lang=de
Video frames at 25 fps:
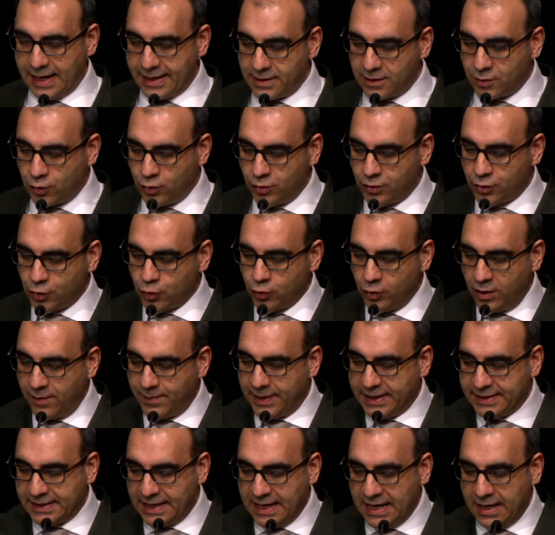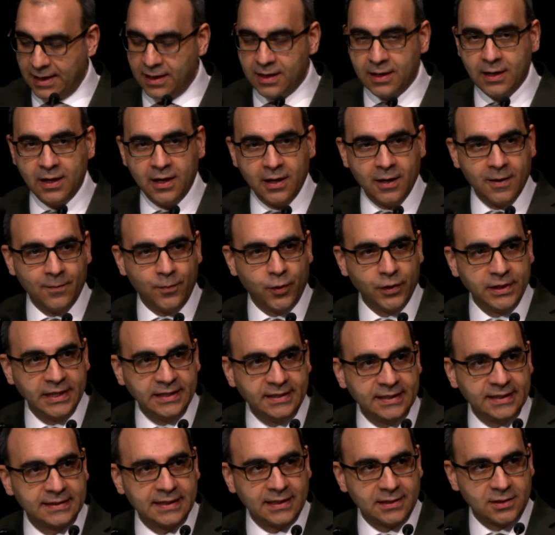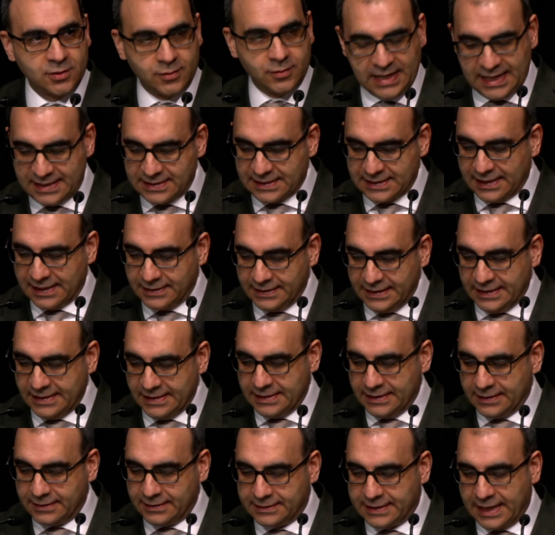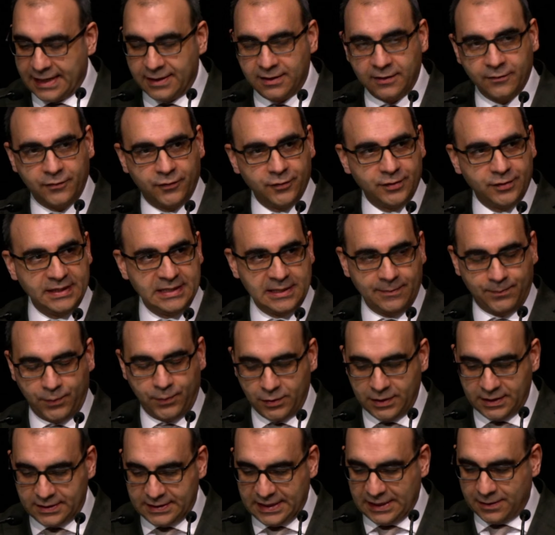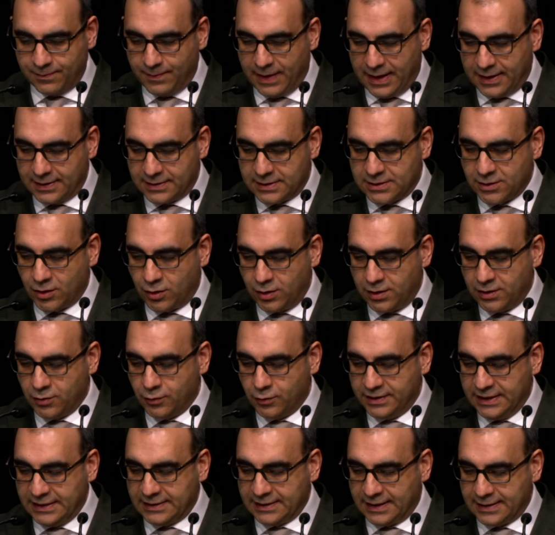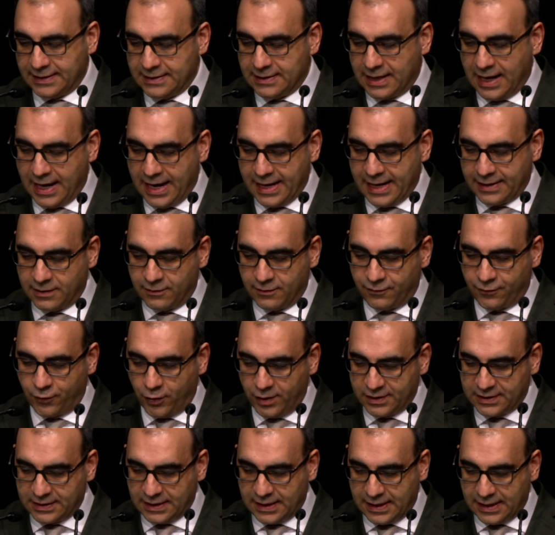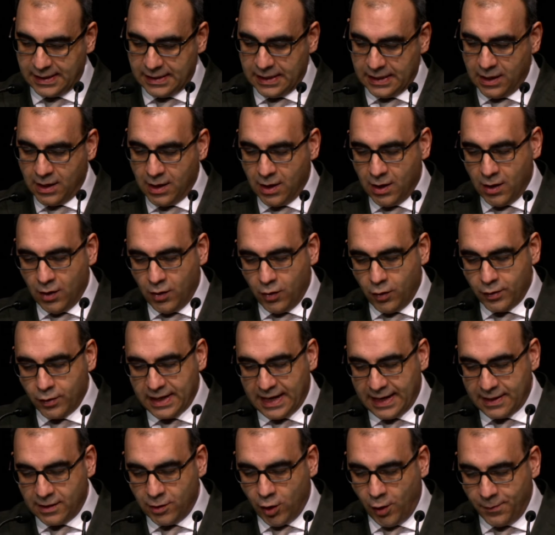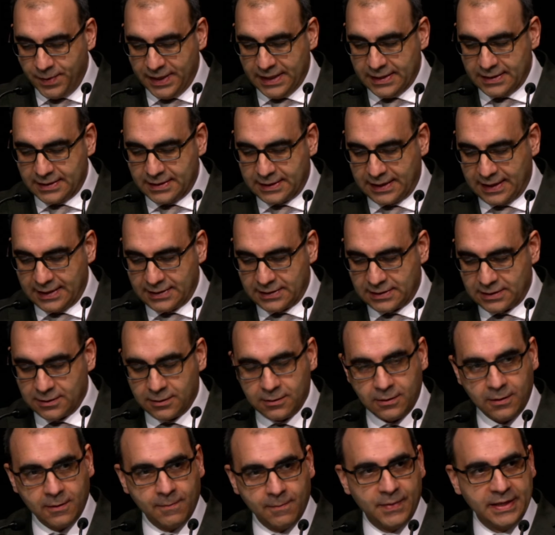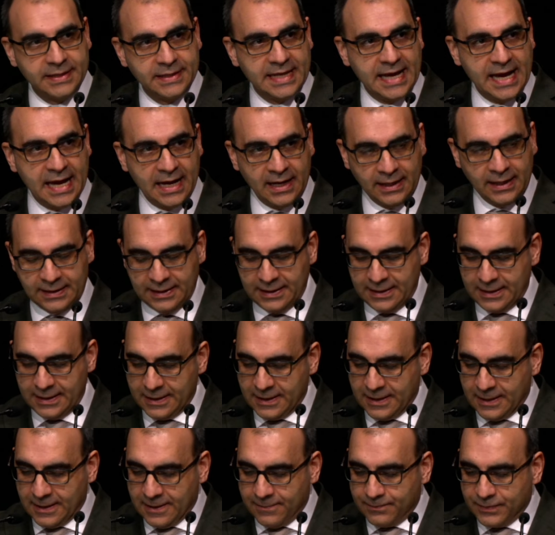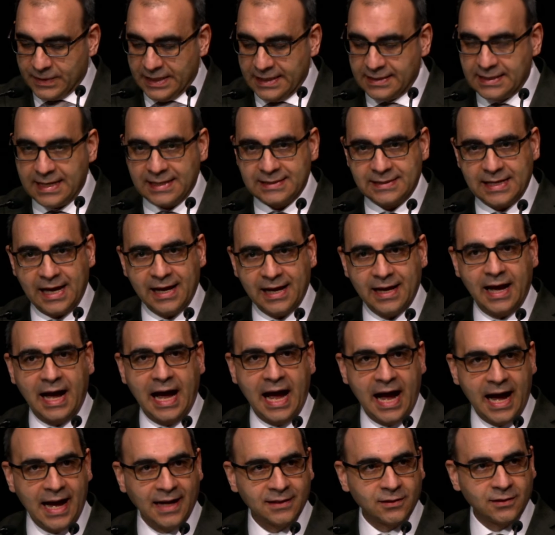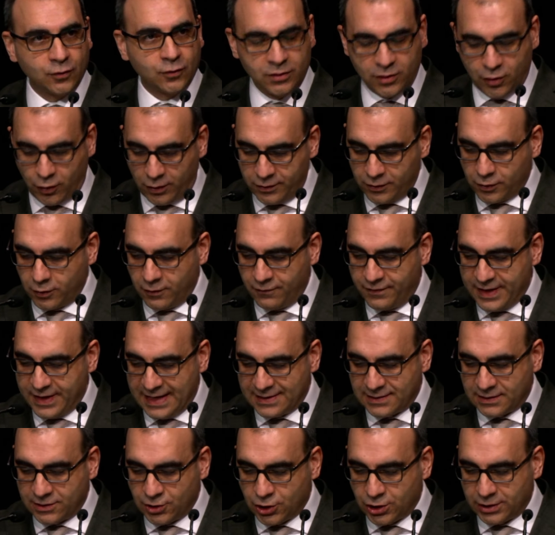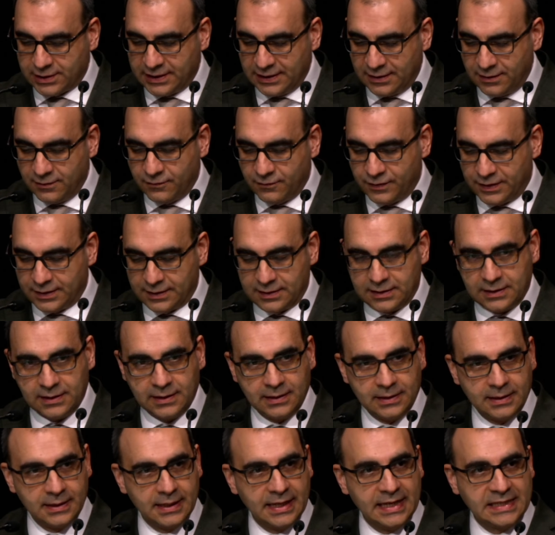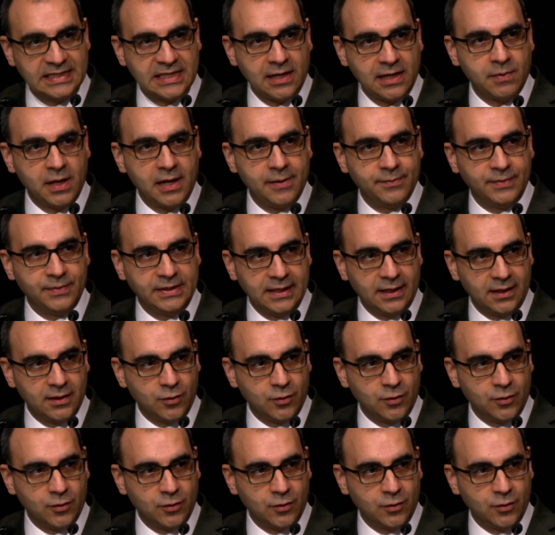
Eine Kultur, bei der Politiker zuerst an diejenigen denken, für die sie Politik machen sollen und nicht an den eigenen Vorteil oder an Lobbyinteressen, bei der in der Sache hart und kontrovers gestritten wird, es aber im